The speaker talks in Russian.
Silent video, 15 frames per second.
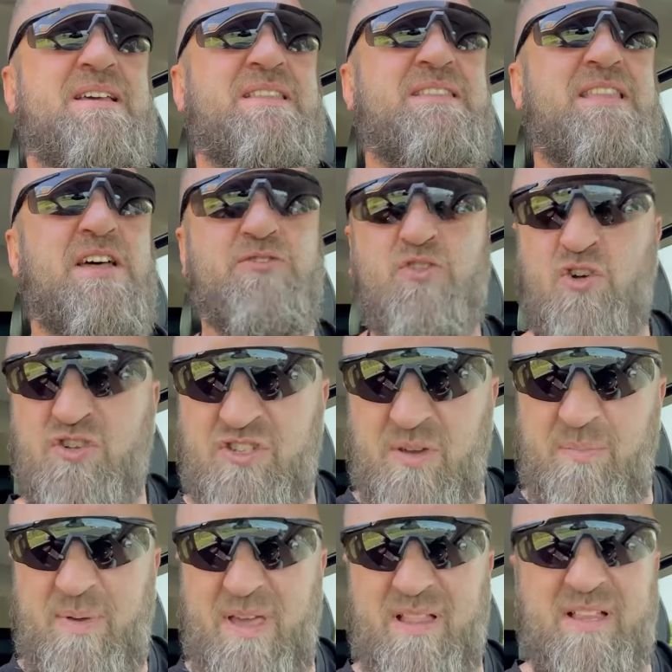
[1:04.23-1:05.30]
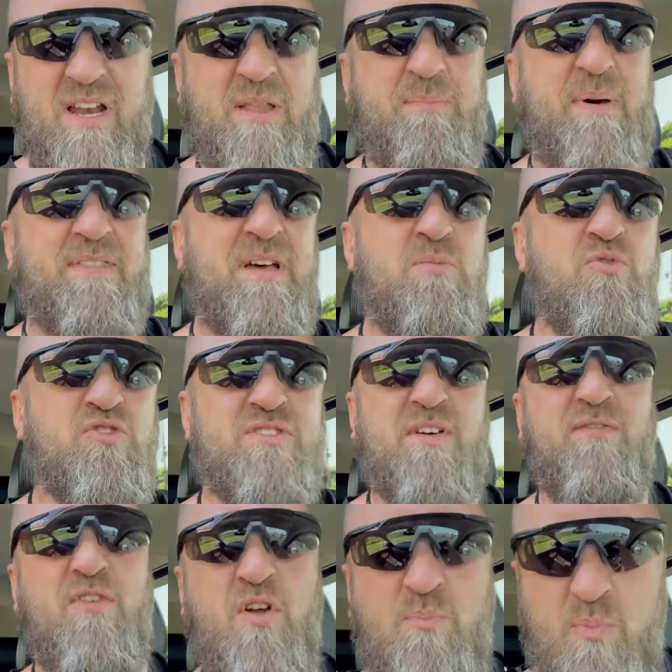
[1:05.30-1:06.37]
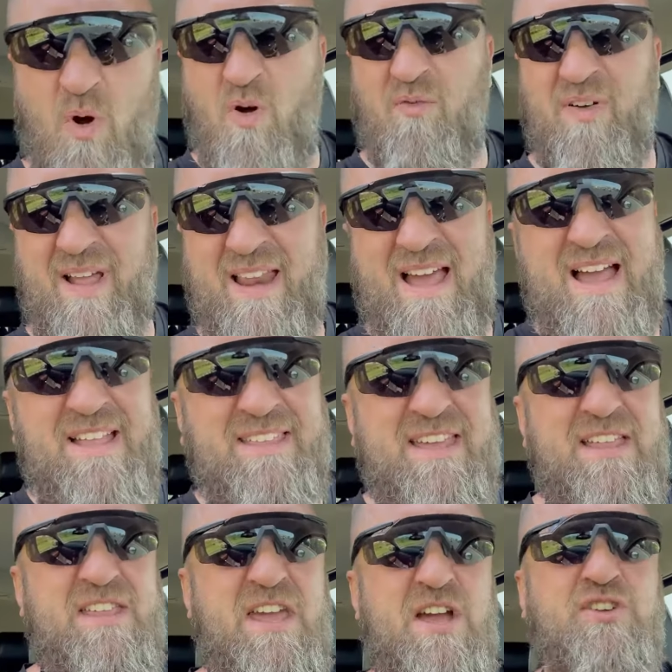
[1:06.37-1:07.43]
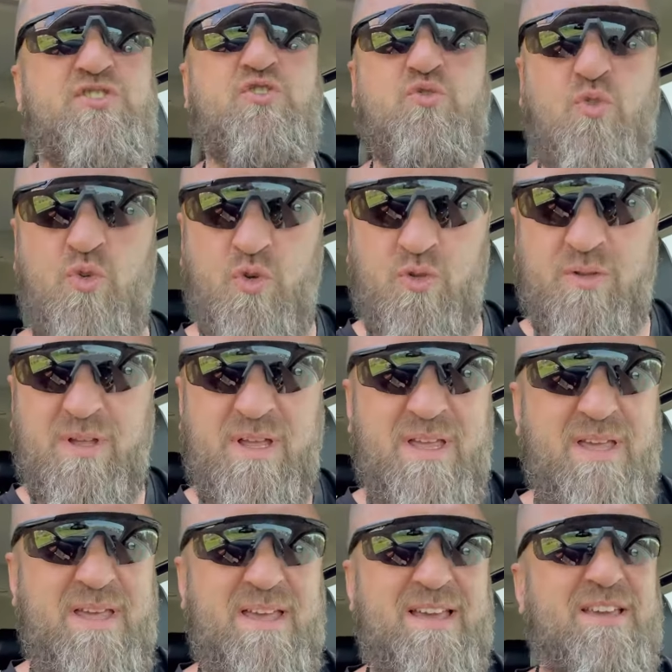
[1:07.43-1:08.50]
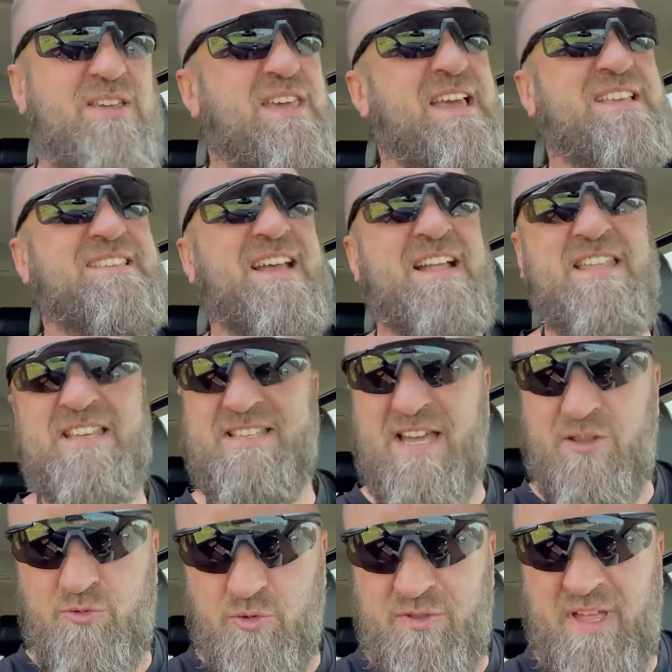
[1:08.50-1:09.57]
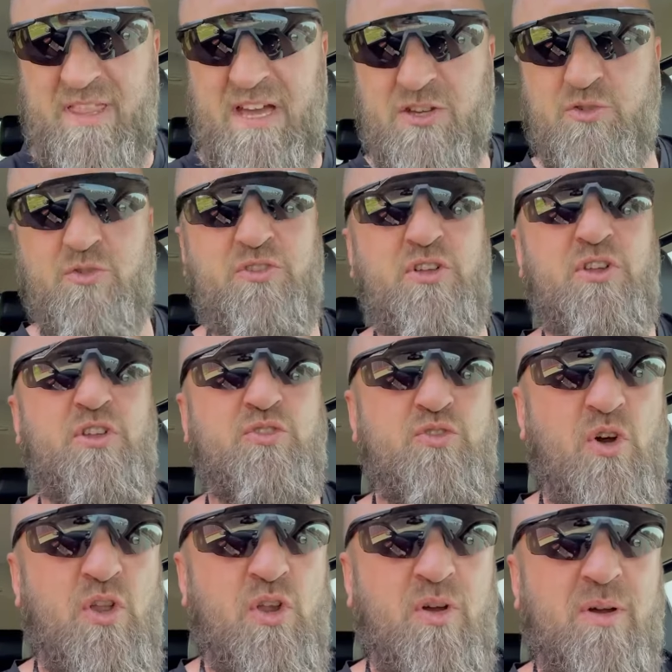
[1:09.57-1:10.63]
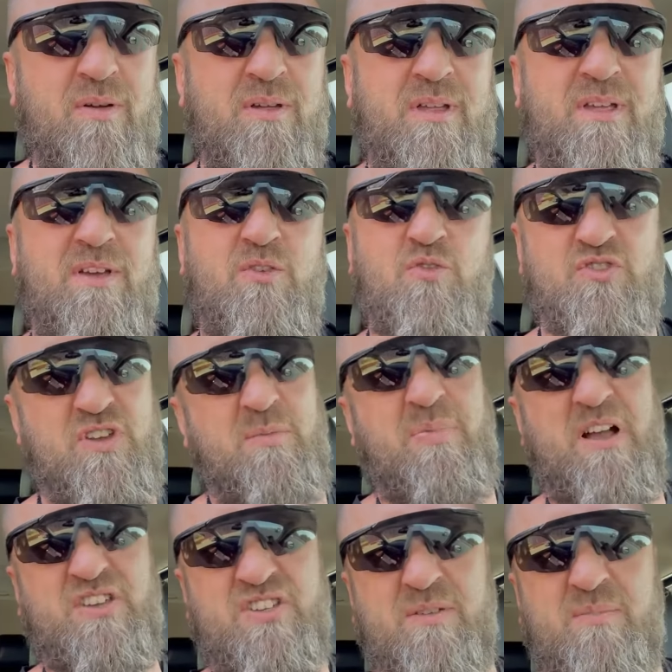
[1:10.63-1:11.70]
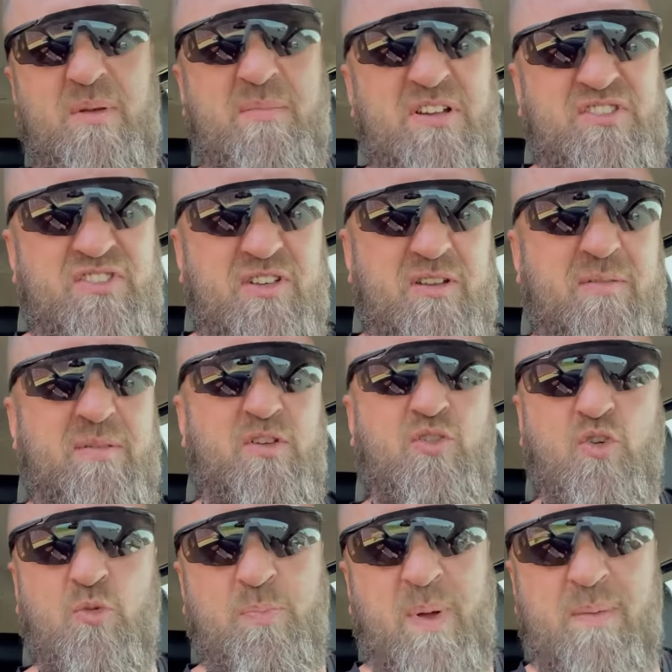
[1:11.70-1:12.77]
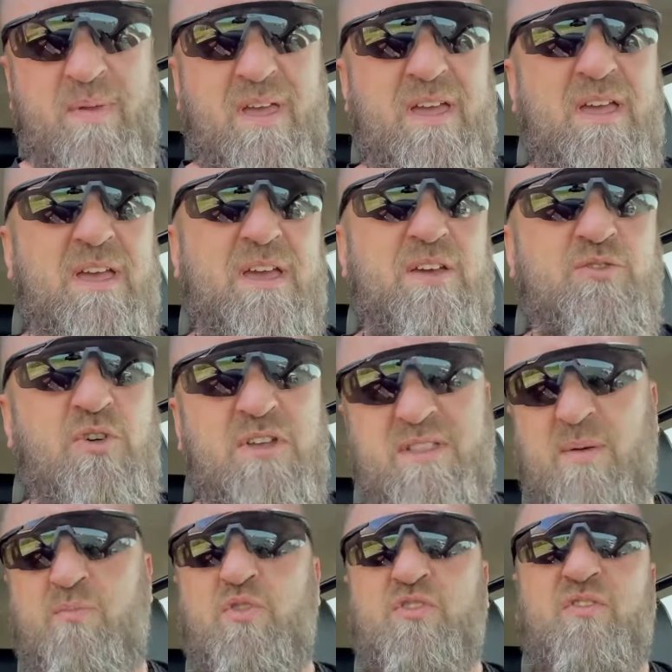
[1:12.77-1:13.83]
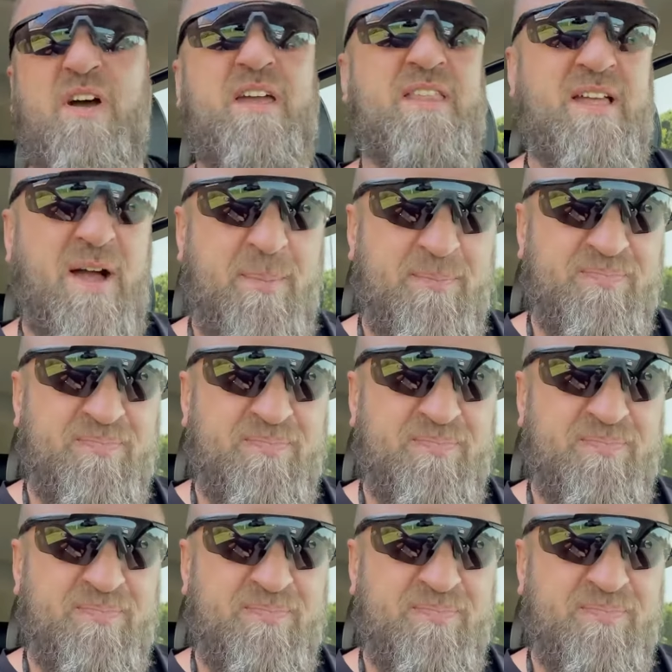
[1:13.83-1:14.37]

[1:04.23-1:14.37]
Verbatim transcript: да тот же Белгород, потому что в любом варианте не очкуют. Если они зайдут на нашу территорию уже большими массированными группами, то это будет война.